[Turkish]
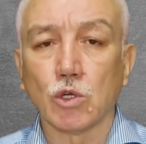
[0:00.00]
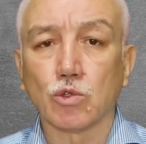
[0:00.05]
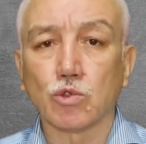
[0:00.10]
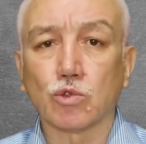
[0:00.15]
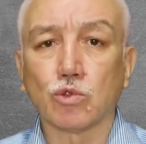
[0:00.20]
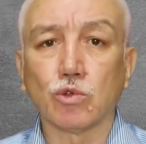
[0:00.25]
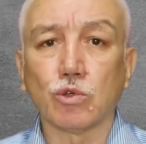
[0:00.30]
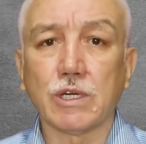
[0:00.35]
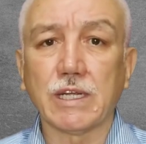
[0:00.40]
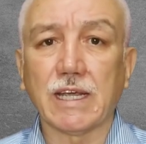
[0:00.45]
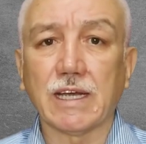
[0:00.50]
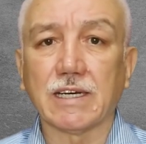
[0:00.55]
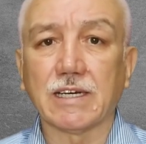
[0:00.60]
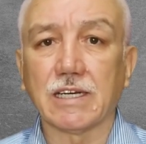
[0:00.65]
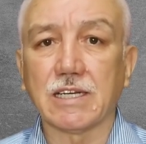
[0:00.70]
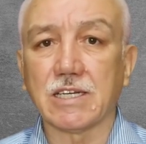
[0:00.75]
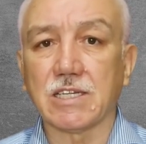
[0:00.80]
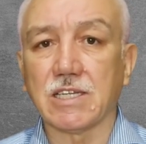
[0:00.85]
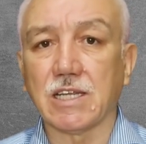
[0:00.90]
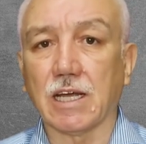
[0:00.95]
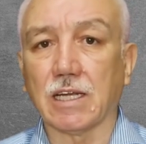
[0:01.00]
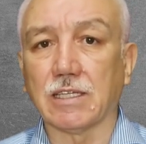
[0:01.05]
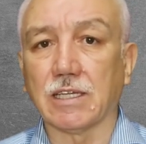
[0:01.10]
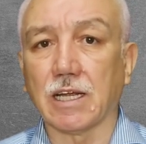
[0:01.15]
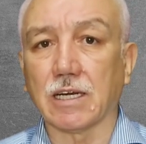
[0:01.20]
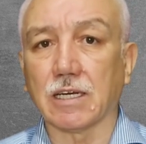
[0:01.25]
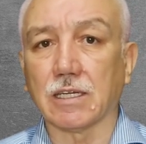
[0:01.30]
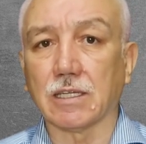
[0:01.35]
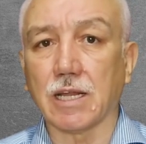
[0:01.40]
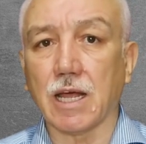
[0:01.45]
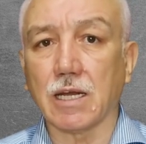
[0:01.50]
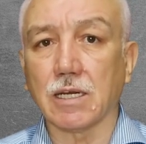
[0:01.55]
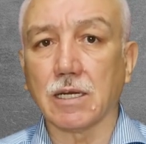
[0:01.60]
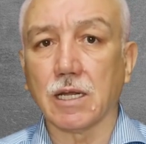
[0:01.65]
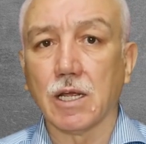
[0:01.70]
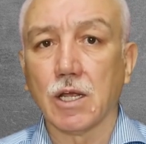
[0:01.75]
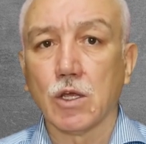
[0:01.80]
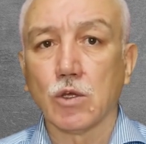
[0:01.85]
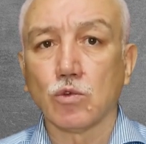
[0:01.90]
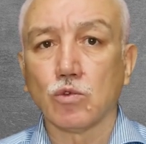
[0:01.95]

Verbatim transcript: Suriye Hristiyanlarından